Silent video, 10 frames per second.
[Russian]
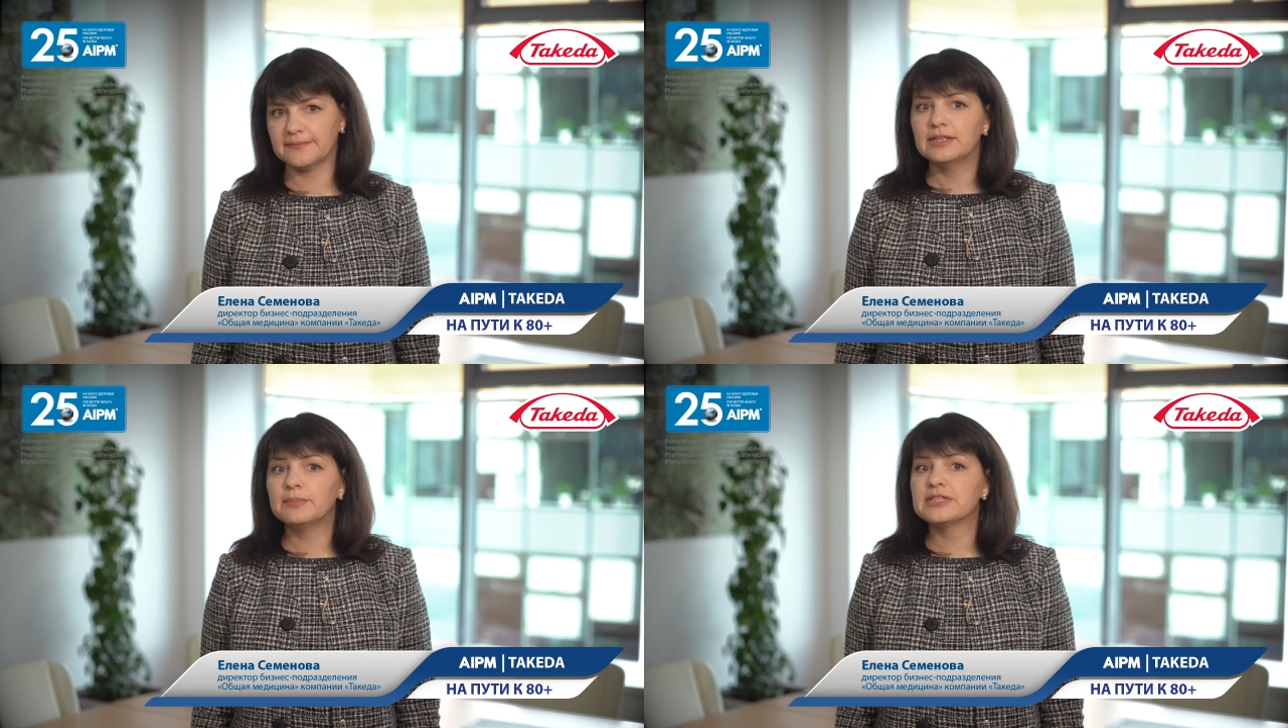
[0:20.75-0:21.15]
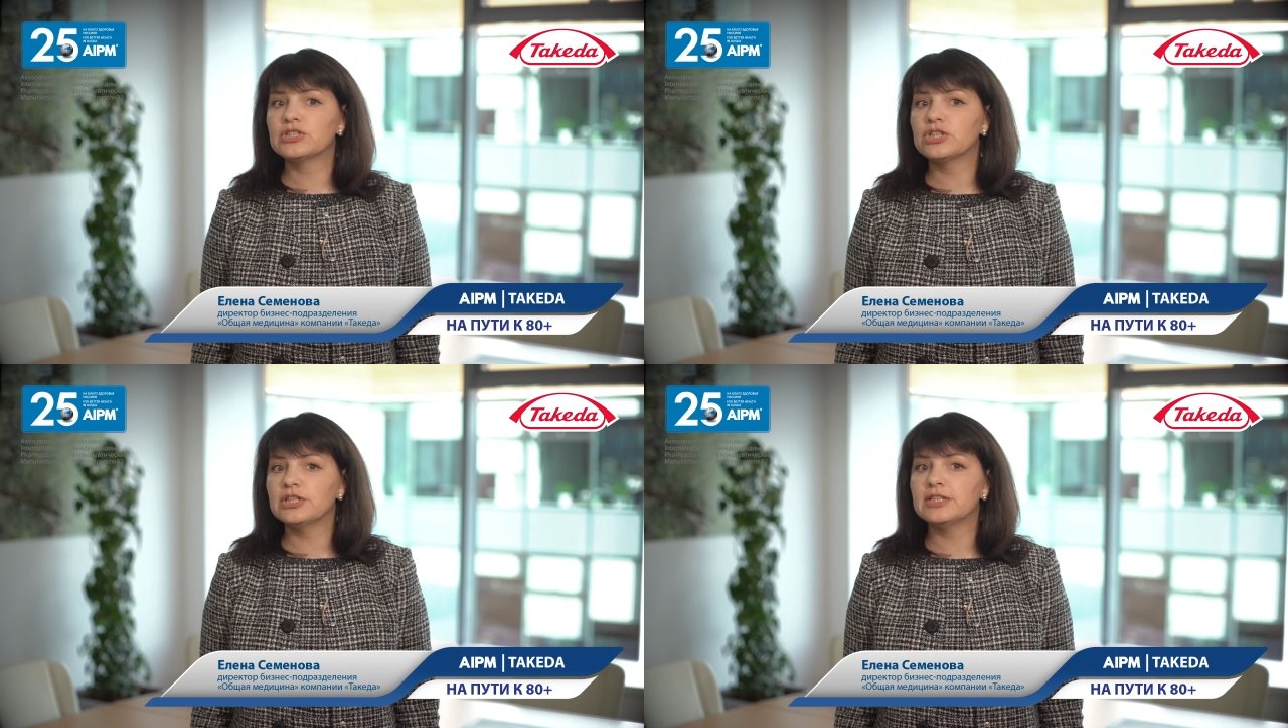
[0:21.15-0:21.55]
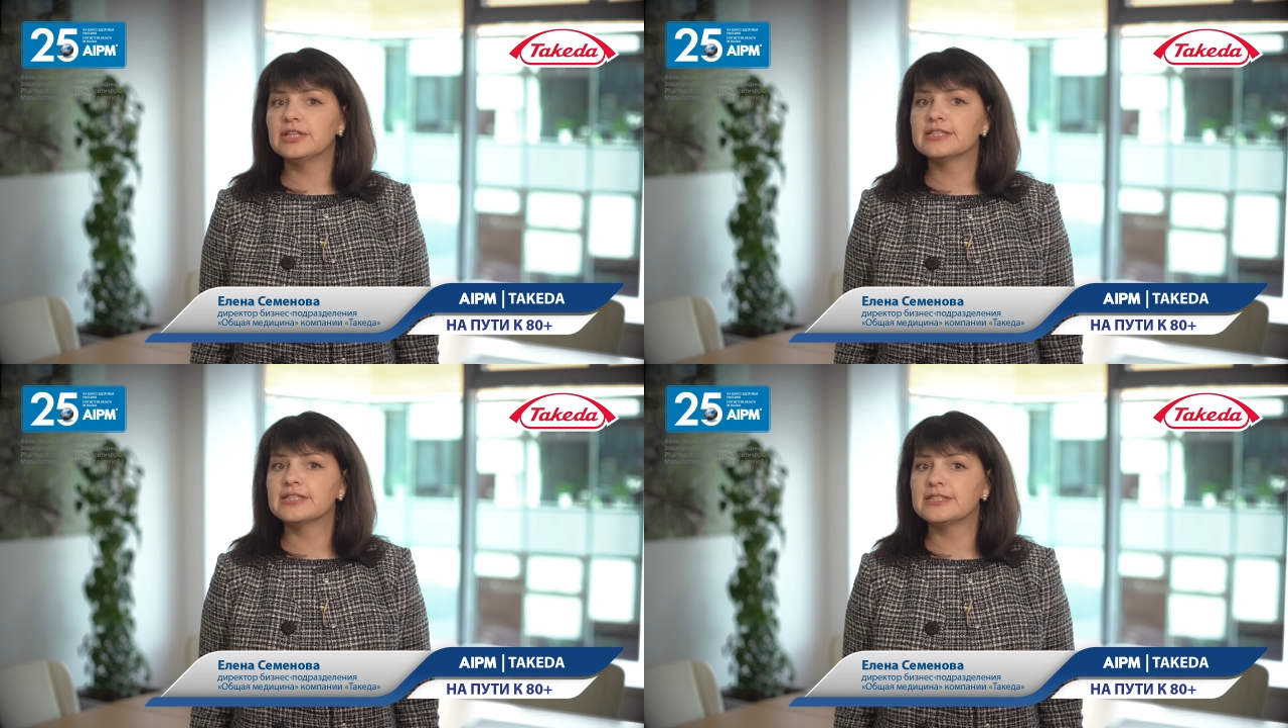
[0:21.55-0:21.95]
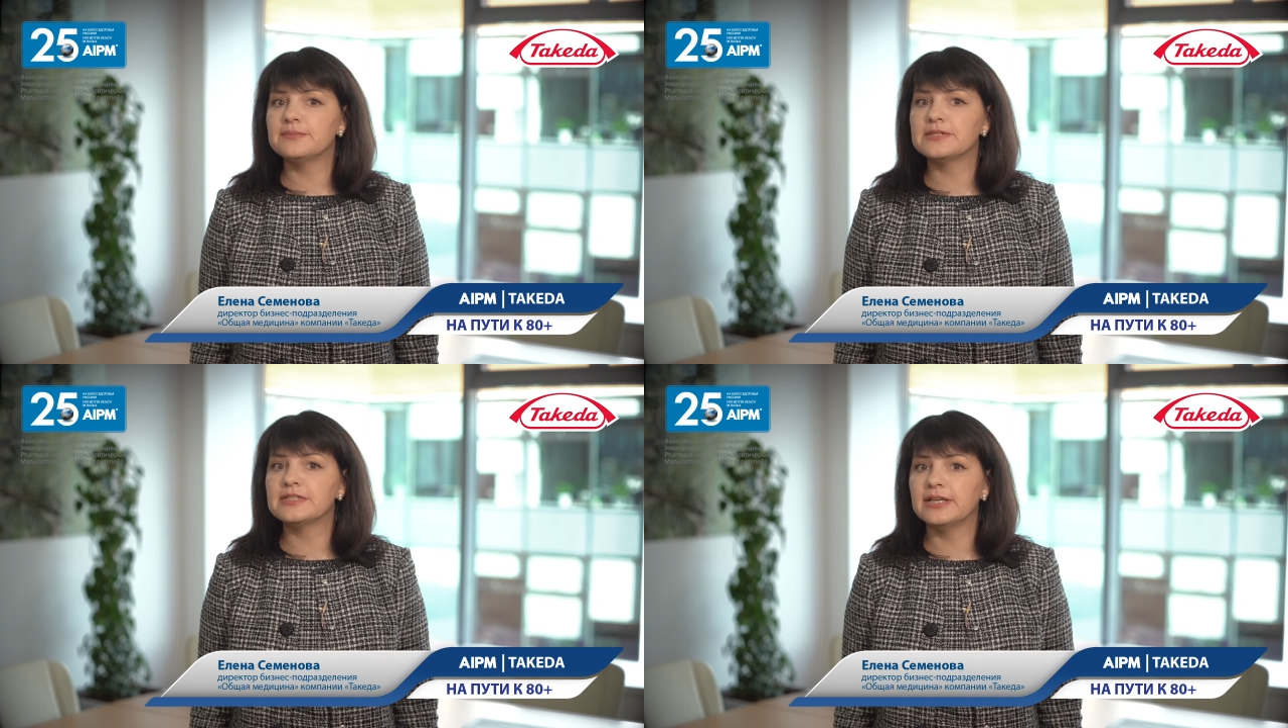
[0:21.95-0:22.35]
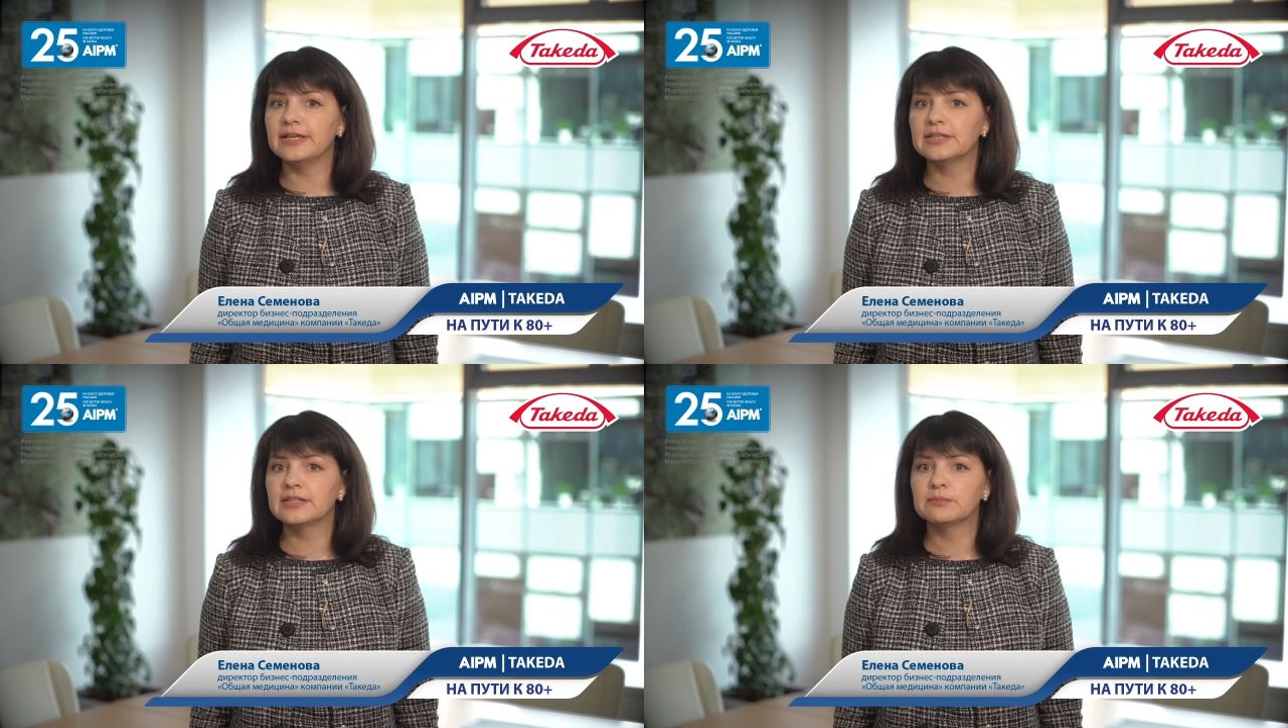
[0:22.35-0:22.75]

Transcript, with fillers: На протяжении 35 лет